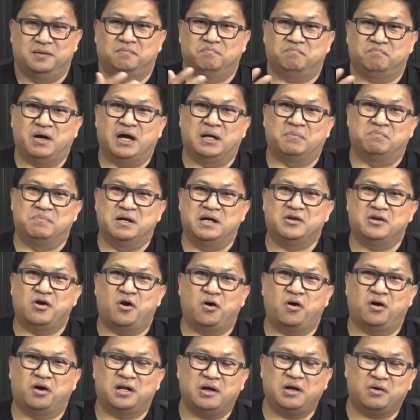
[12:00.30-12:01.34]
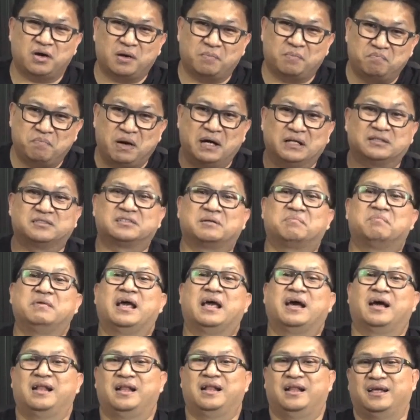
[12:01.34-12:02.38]
เปิดเหมืองทองก็เท่ากับเปิดสเสบีย
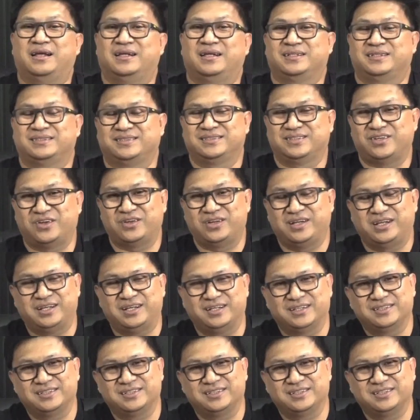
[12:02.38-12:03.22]
งละตอนนี้